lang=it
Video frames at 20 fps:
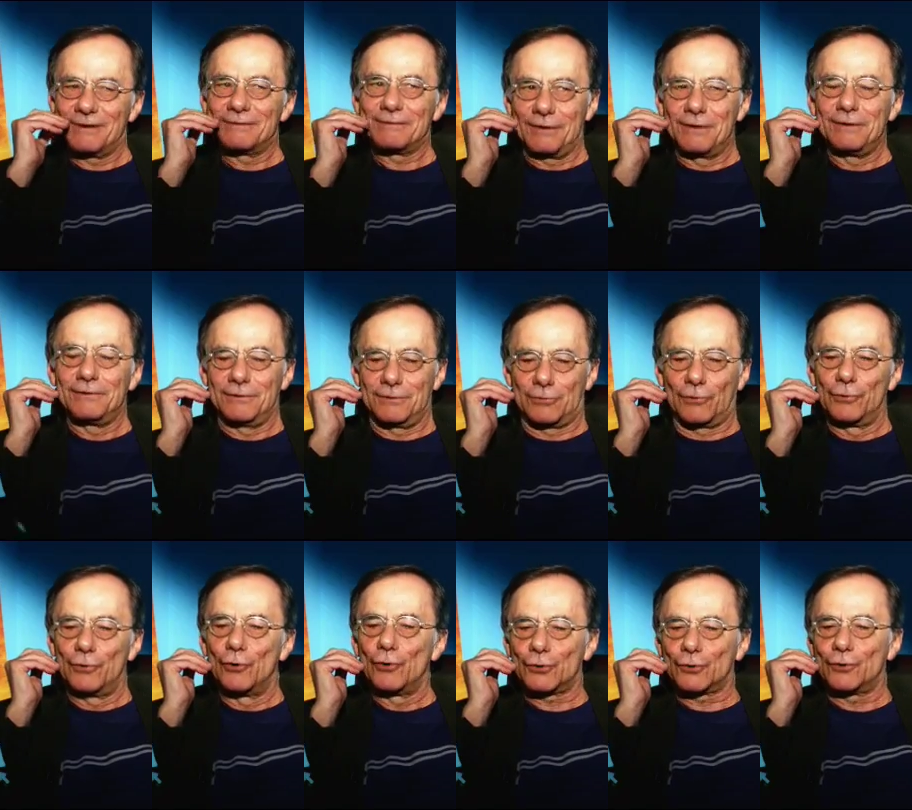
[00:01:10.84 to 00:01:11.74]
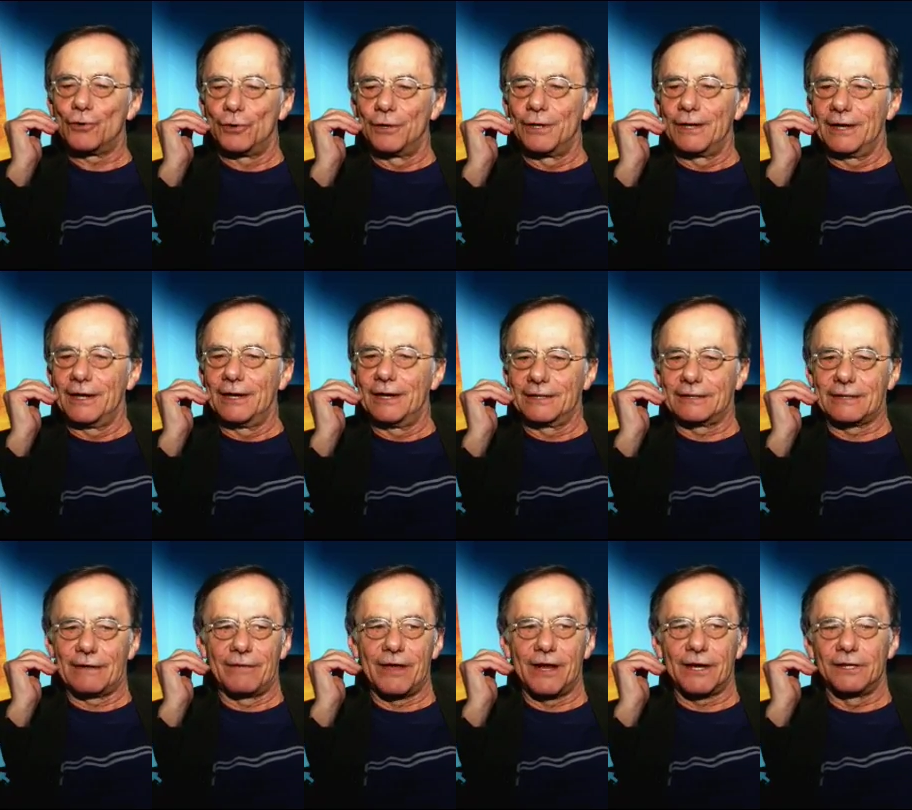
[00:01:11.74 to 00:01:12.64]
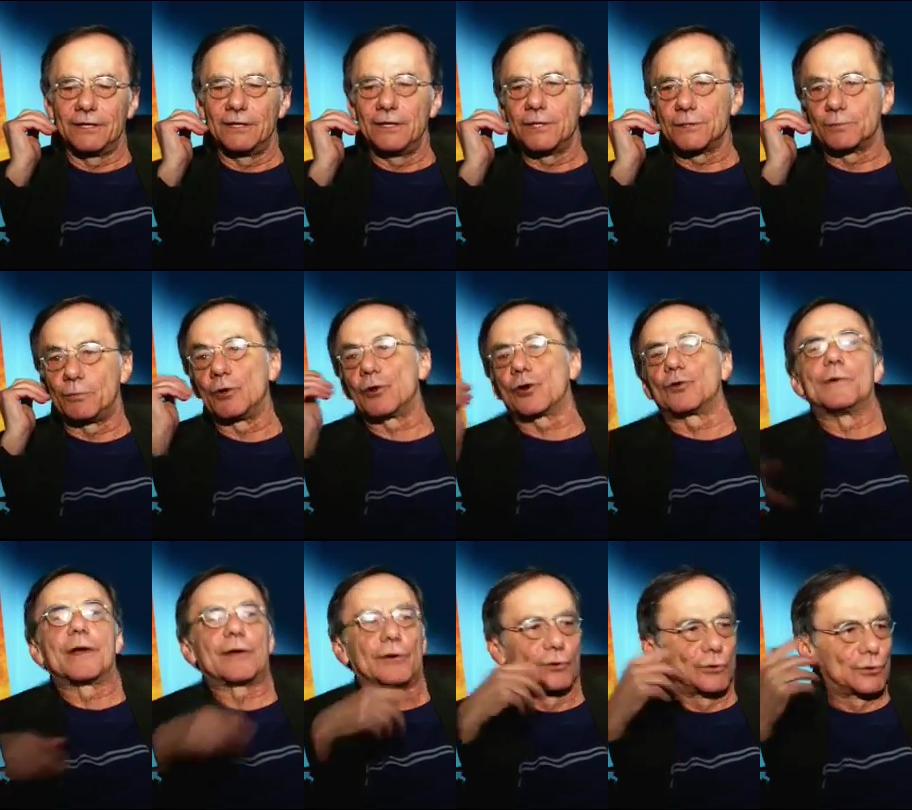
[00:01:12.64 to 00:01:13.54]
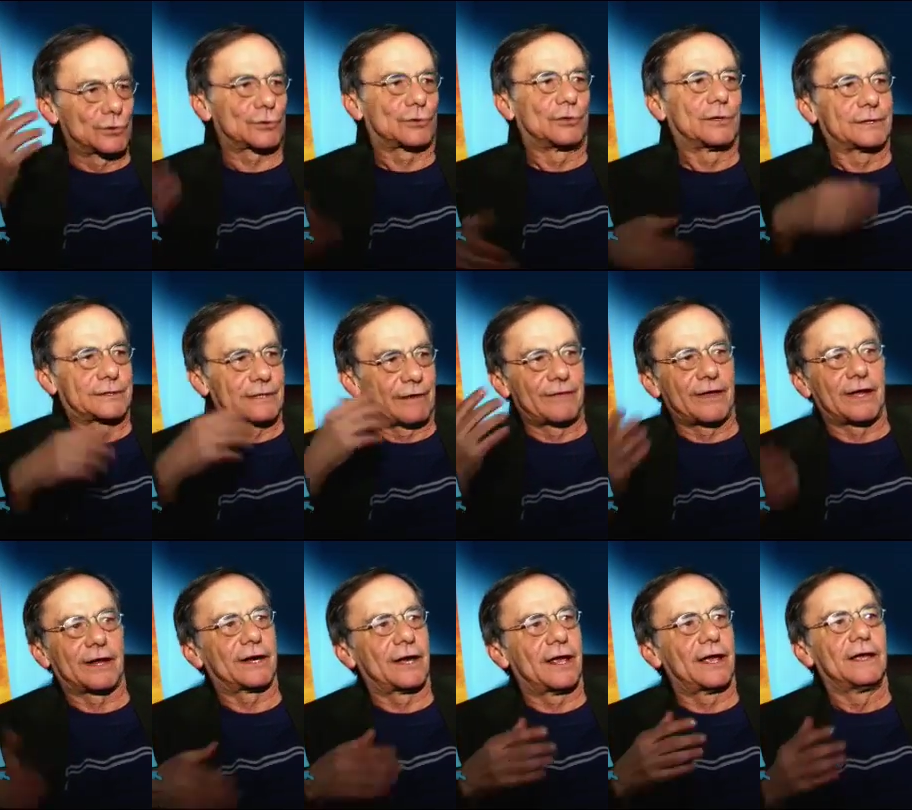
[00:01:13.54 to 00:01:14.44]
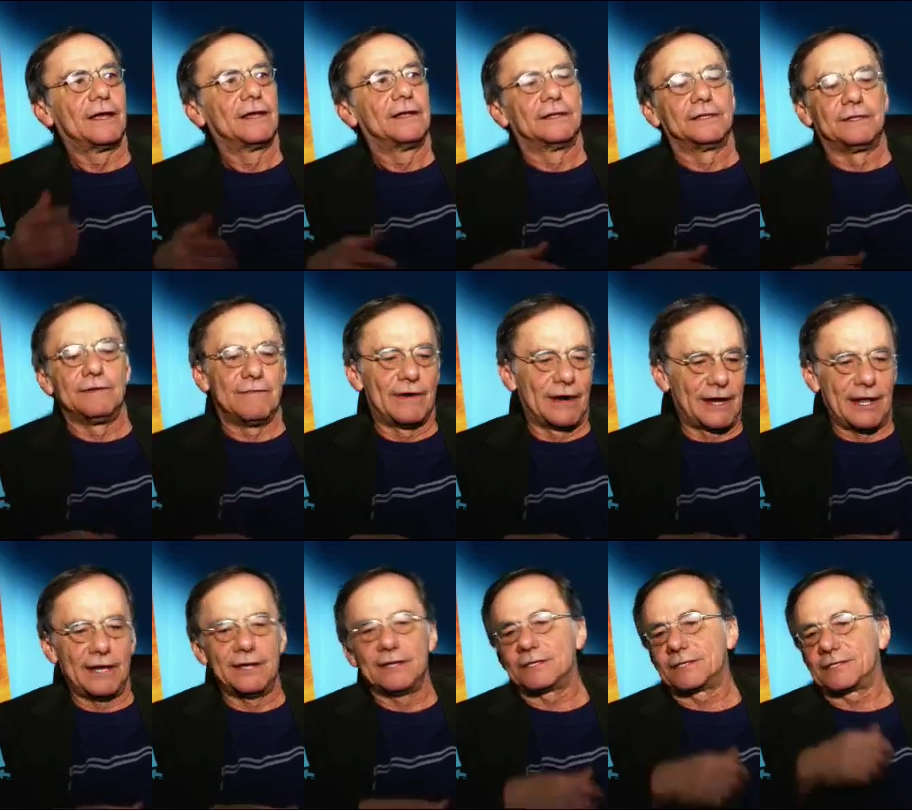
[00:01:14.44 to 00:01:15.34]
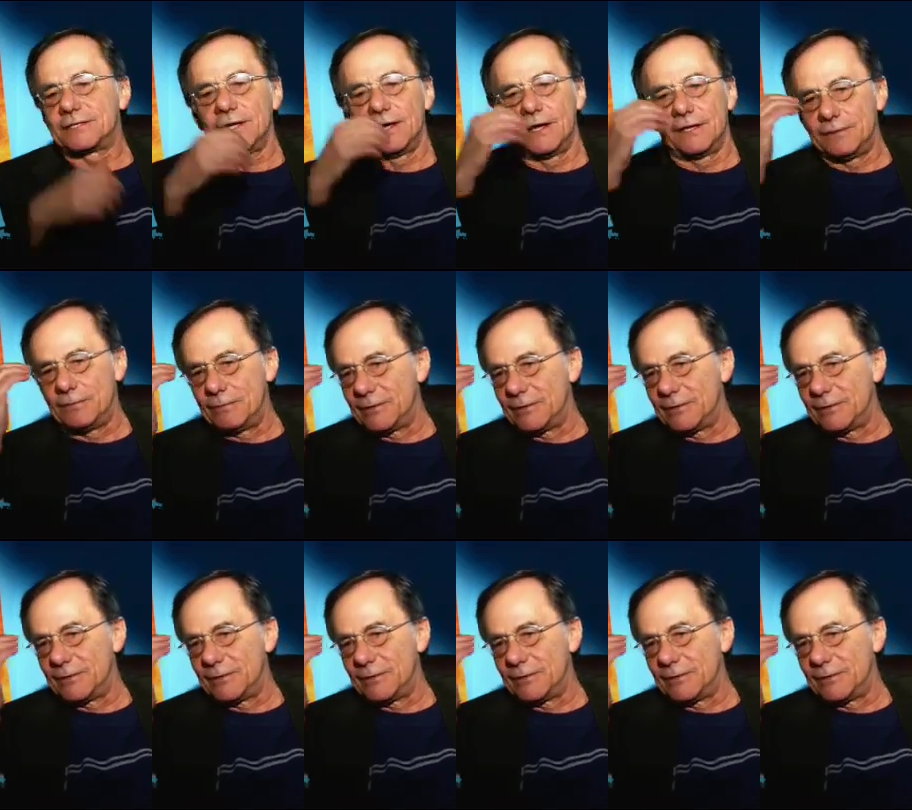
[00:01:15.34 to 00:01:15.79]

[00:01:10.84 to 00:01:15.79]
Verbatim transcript: Eh, conosco le, le taverne di Lisbona come conosco le taverne di Valencia, di